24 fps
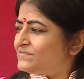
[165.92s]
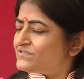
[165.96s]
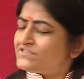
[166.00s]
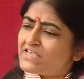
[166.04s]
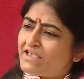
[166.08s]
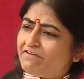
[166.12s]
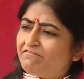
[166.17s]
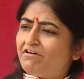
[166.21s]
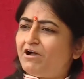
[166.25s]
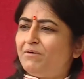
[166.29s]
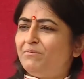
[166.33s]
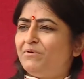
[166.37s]

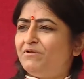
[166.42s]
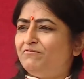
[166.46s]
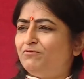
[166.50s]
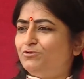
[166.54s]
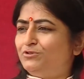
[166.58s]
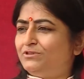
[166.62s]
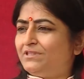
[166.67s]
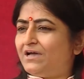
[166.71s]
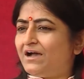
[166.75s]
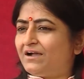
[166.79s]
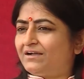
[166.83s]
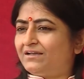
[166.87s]
सेवा में वो
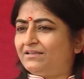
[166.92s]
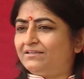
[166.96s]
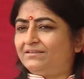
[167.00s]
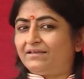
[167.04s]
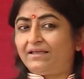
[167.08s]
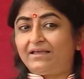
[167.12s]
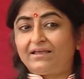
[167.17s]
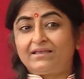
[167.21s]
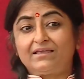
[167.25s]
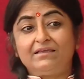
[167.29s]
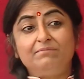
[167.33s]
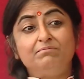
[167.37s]
ताकत
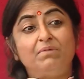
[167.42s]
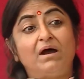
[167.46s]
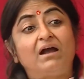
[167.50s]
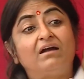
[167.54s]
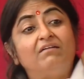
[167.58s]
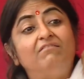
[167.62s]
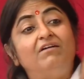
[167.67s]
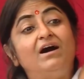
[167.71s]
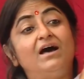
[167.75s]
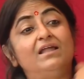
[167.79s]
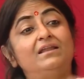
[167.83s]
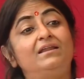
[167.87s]
है कि
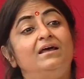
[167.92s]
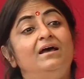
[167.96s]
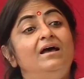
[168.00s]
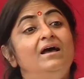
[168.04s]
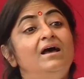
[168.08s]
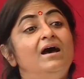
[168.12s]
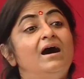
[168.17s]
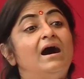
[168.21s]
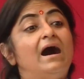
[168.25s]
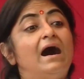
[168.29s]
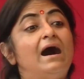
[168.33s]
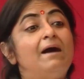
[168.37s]
भगवान
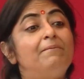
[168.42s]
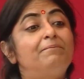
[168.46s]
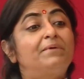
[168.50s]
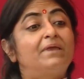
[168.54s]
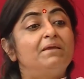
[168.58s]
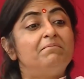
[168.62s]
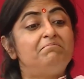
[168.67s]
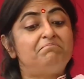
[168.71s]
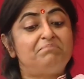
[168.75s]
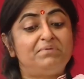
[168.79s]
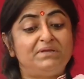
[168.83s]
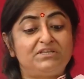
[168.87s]

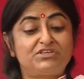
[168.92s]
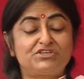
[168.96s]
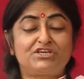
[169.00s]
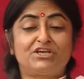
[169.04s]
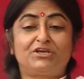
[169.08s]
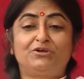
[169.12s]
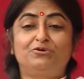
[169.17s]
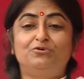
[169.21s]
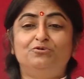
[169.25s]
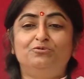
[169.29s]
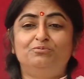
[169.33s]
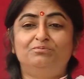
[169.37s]
आपके
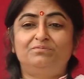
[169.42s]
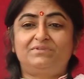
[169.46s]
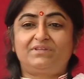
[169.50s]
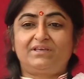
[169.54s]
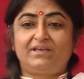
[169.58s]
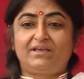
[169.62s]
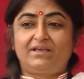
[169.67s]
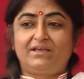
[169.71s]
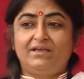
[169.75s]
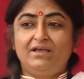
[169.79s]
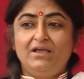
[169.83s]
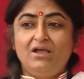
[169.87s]
पीछे घूमते
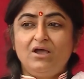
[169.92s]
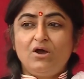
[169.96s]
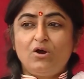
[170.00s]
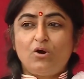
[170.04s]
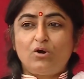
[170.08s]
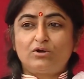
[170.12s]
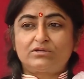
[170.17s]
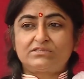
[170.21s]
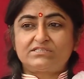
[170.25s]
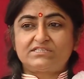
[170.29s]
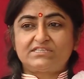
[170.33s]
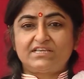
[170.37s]
हैं
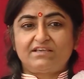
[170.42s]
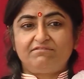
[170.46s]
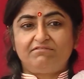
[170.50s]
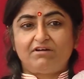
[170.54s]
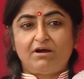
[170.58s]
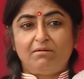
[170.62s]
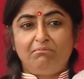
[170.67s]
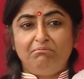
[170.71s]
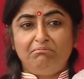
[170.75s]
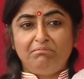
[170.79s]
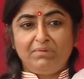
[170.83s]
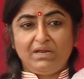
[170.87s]
और
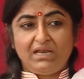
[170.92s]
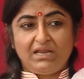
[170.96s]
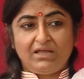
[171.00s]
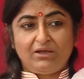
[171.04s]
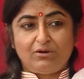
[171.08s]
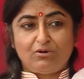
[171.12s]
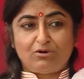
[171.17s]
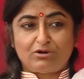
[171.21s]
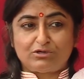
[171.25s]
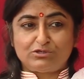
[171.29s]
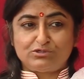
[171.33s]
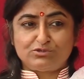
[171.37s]
सेवा मिले
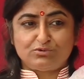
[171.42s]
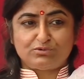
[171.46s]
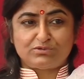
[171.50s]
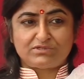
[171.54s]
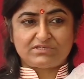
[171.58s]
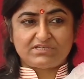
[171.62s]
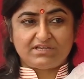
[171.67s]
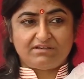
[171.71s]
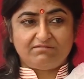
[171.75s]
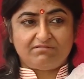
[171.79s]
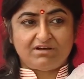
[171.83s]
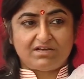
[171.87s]
और जो
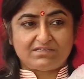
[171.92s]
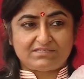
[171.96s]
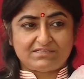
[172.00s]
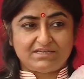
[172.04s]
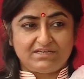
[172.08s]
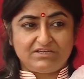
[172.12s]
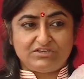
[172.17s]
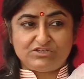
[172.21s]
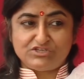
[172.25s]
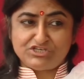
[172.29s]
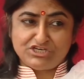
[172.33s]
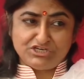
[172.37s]
सेवा
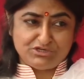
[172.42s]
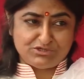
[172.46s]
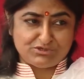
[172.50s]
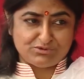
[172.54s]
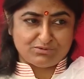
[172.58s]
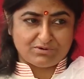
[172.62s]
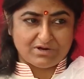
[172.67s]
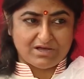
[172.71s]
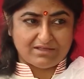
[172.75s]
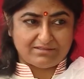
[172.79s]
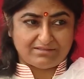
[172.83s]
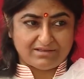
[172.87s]
से जी
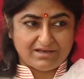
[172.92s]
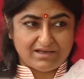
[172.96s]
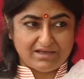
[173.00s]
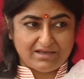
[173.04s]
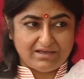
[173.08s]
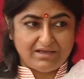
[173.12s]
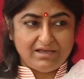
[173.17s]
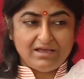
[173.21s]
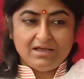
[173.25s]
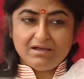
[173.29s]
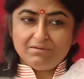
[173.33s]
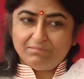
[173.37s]
चुराता
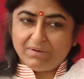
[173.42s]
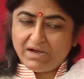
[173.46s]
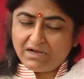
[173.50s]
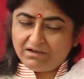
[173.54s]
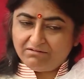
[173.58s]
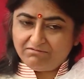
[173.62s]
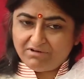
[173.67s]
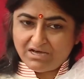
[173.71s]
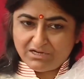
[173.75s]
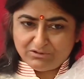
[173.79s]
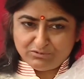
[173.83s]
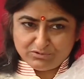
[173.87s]
है
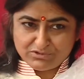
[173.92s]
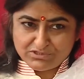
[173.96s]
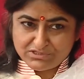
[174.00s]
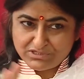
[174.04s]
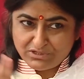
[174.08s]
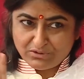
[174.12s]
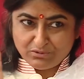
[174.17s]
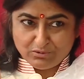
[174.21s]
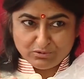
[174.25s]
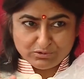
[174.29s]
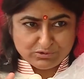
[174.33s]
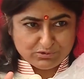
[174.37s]
भगवान
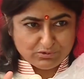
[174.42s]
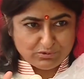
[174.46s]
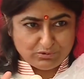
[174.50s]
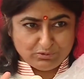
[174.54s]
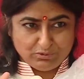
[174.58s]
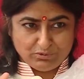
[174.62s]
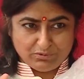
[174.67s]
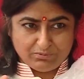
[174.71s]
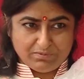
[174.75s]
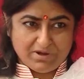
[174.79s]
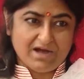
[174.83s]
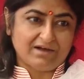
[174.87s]
उससे कोसों
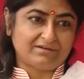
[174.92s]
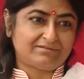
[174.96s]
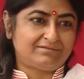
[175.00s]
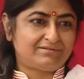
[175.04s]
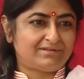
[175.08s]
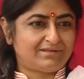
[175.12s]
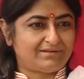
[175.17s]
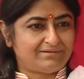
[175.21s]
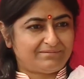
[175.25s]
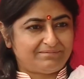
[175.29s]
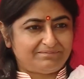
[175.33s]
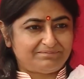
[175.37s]
दूर
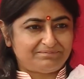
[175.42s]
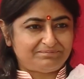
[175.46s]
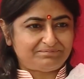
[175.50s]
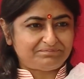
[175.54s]
भागते